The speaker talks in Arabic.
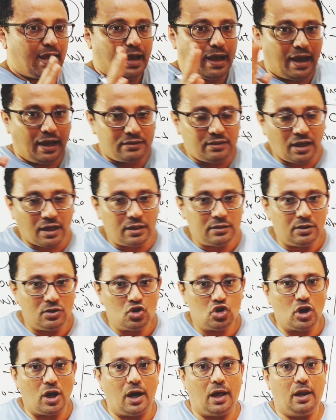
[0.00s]
أعتقد
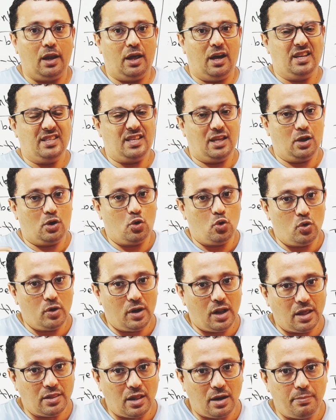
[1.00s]
إن شاء الله
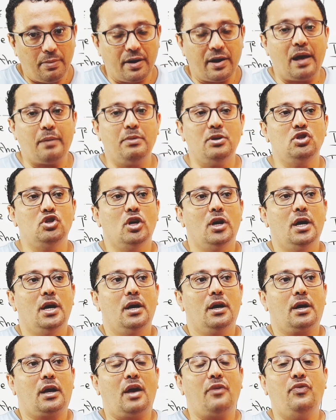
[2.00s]
سيكون هذا البرنامج
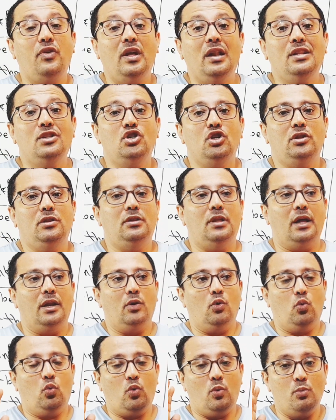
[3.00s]
كفيل
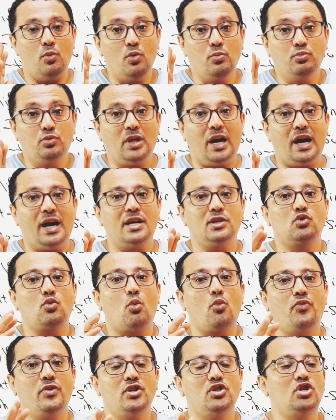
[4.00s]
جدا وممتاز
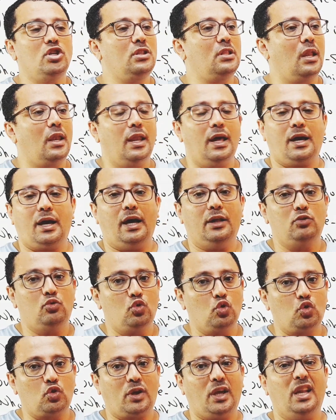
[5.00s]
ومفيد جدا لك أن
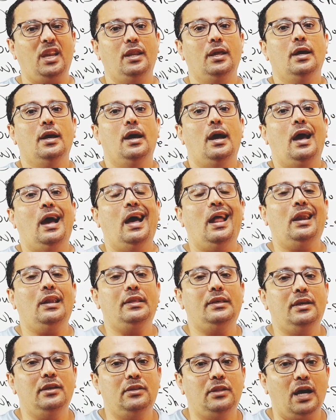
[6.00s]
تتقن
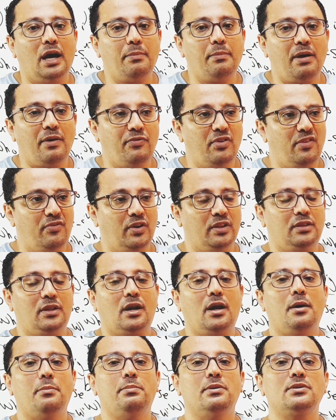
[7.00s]
الكتابة في
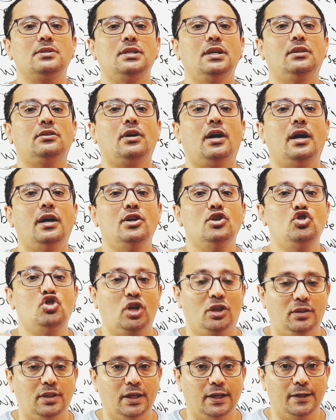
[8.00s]
فترة بسيطة
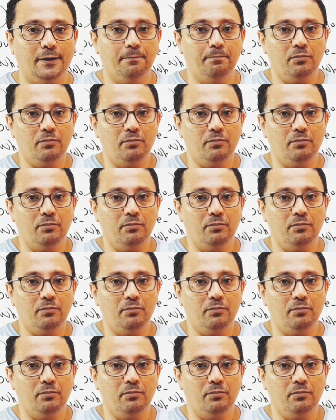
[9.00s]
جدا